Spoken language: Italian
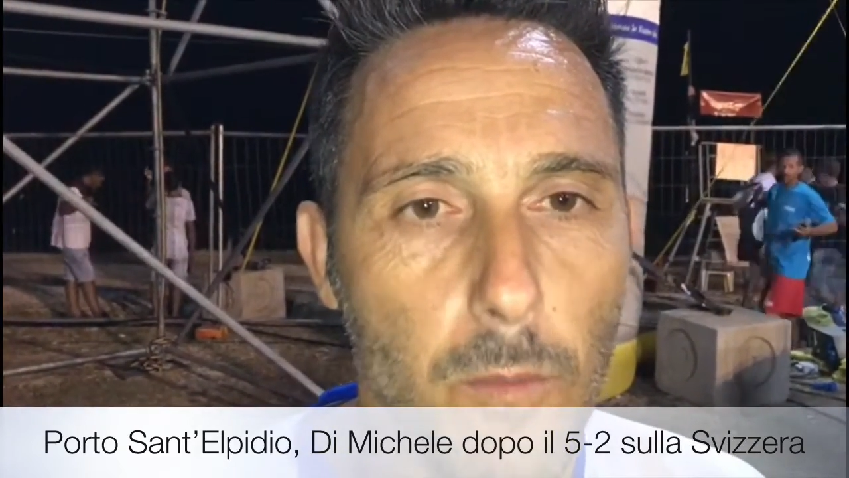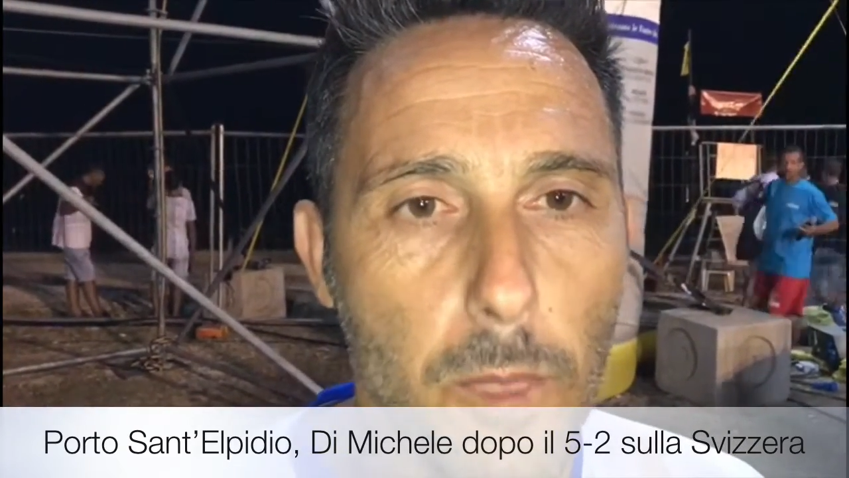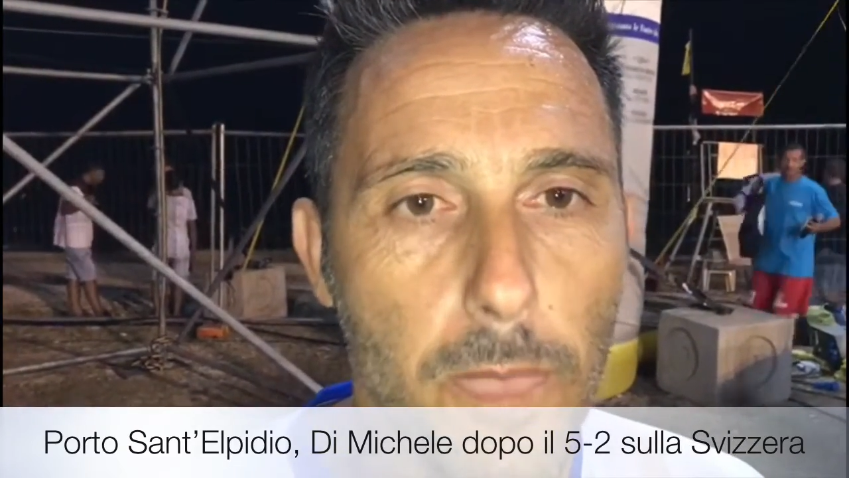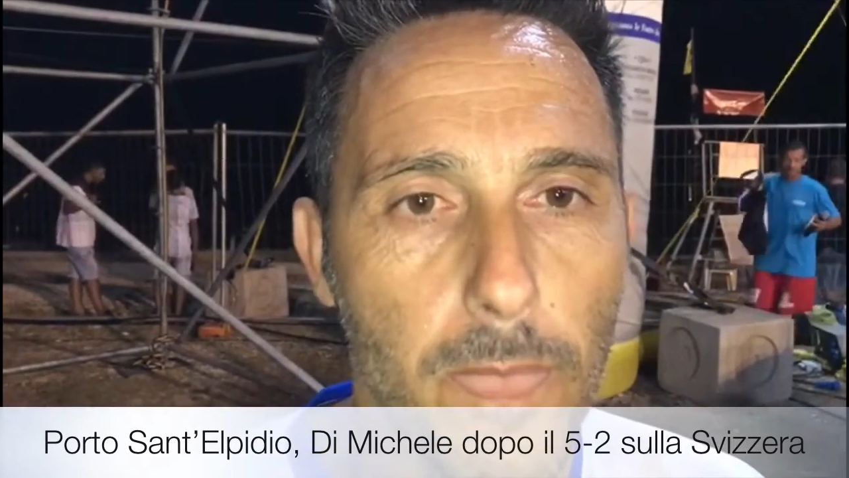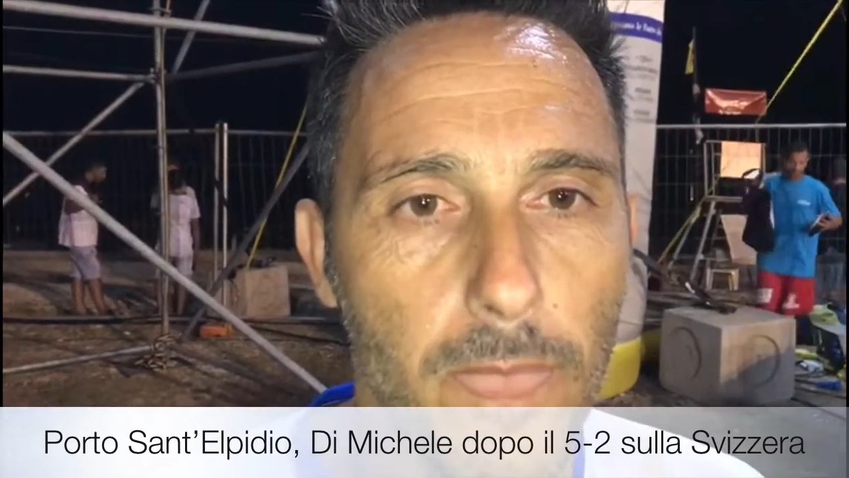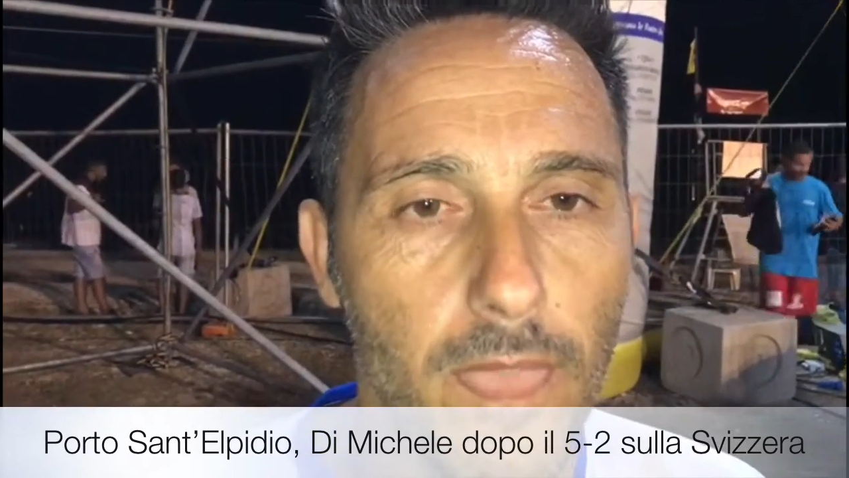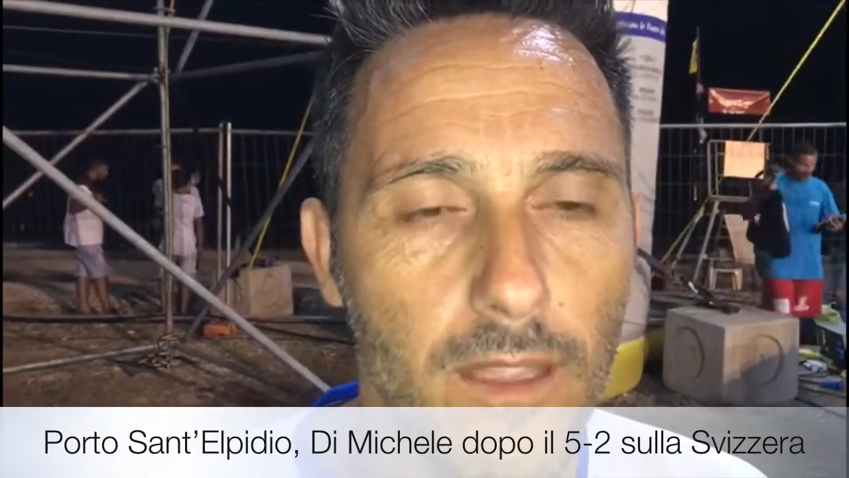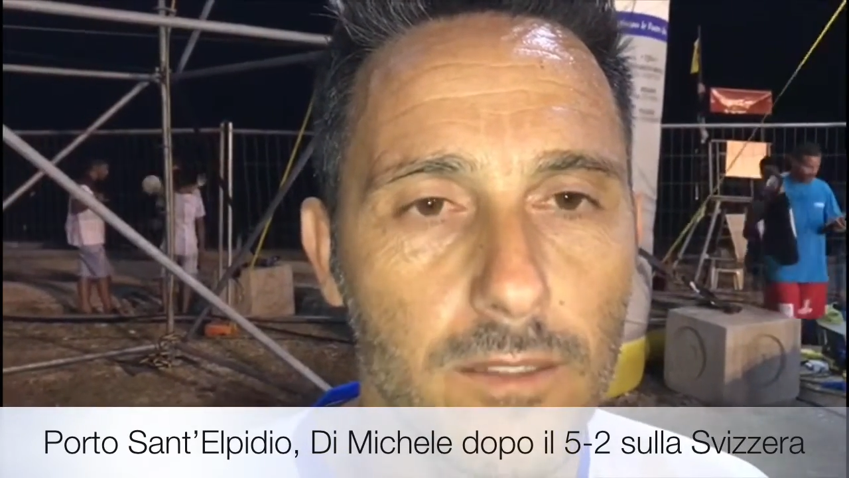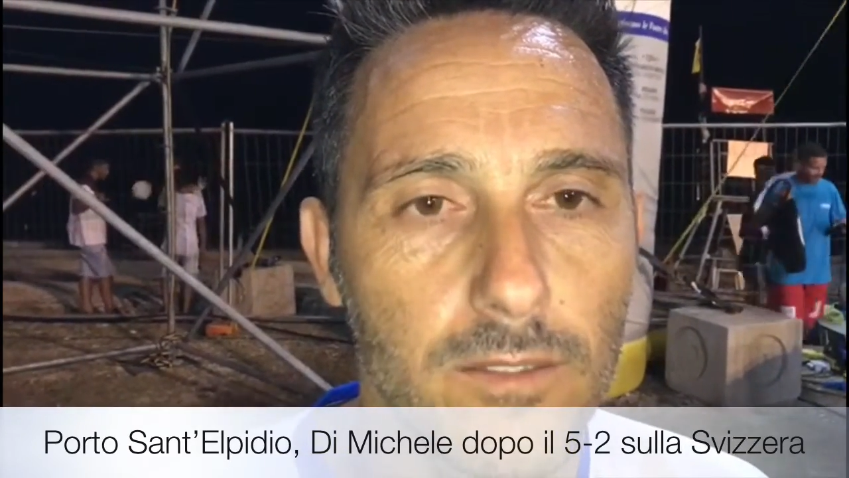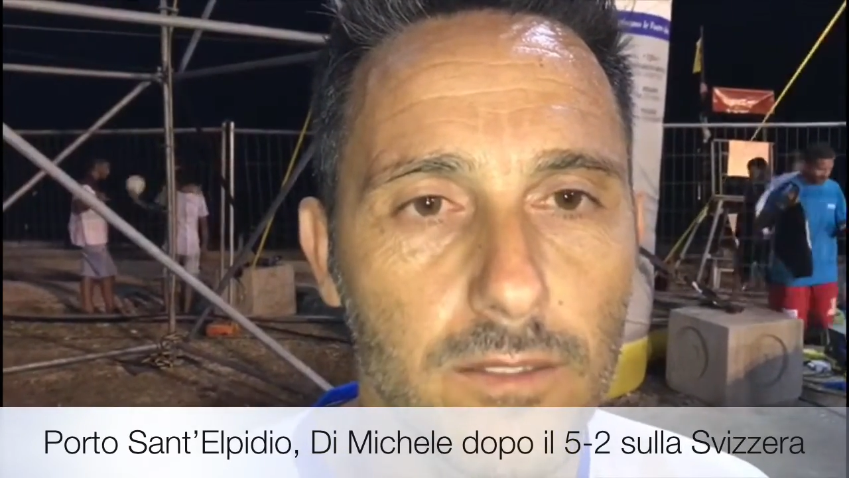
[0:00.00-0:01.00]
intesa
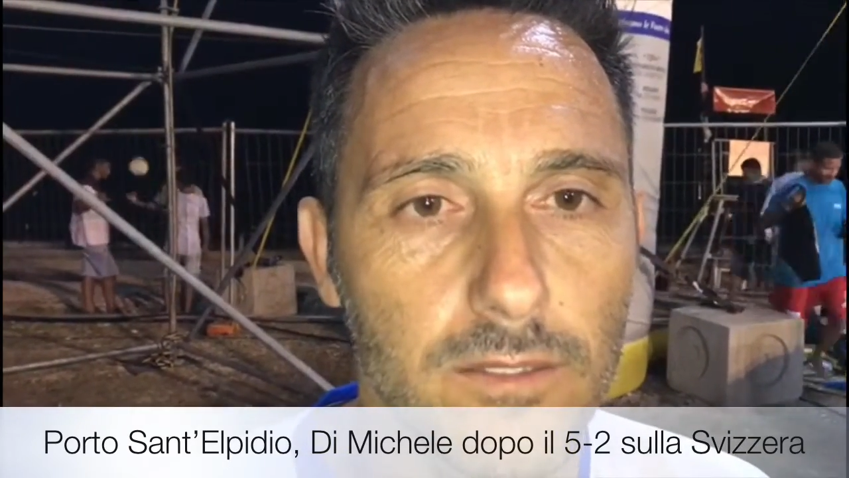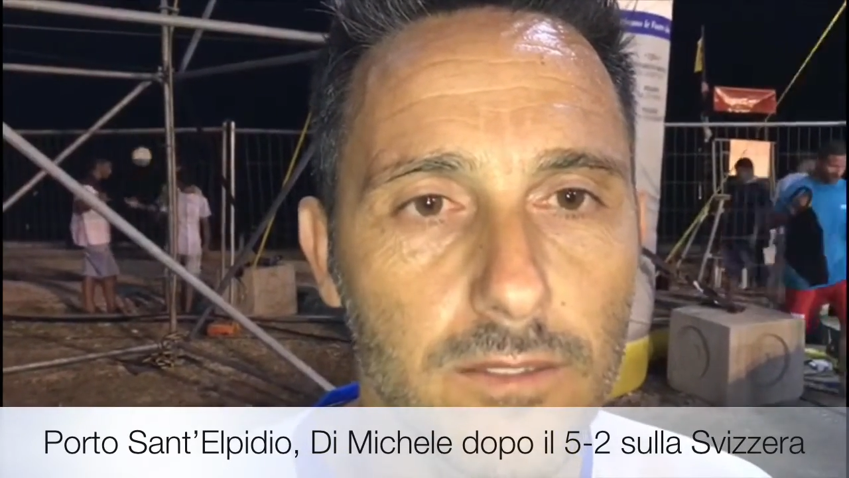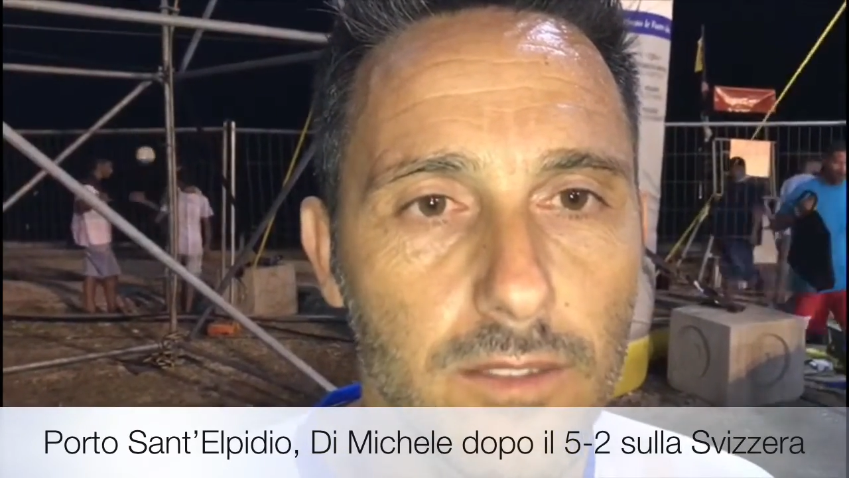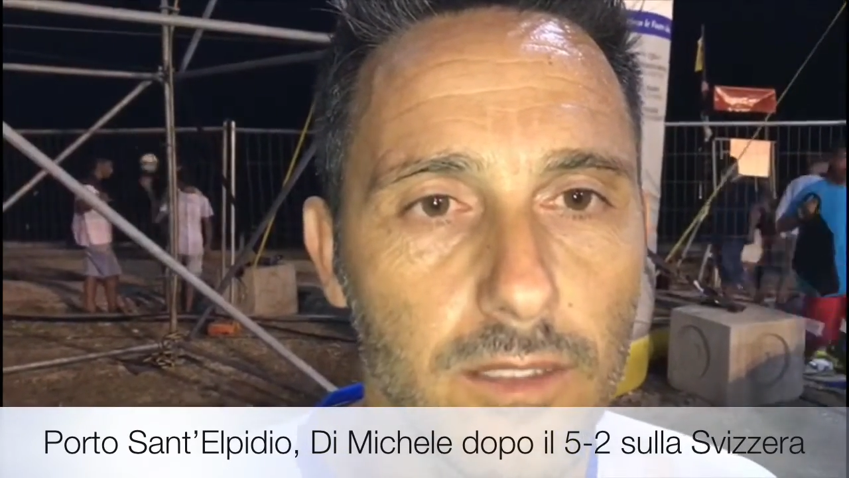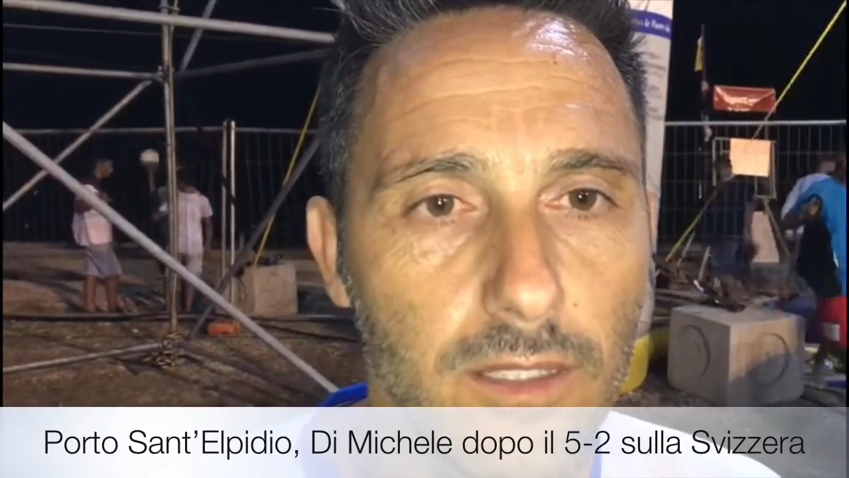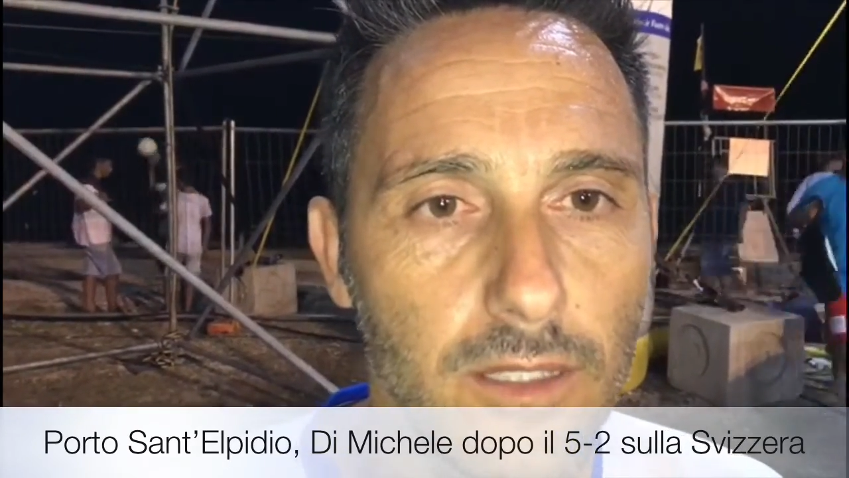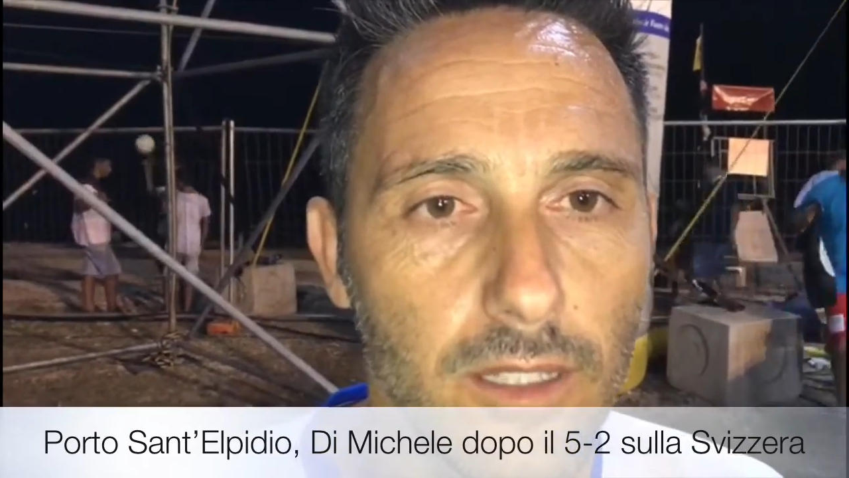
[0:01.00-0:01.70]
con Bellardinelli,